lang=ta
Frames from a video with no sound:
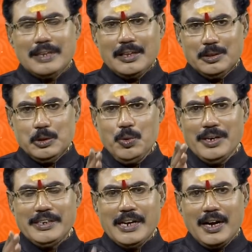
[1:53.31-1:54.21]
தத்துவ
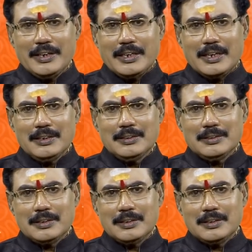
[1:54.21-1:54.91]
ஞானிகள்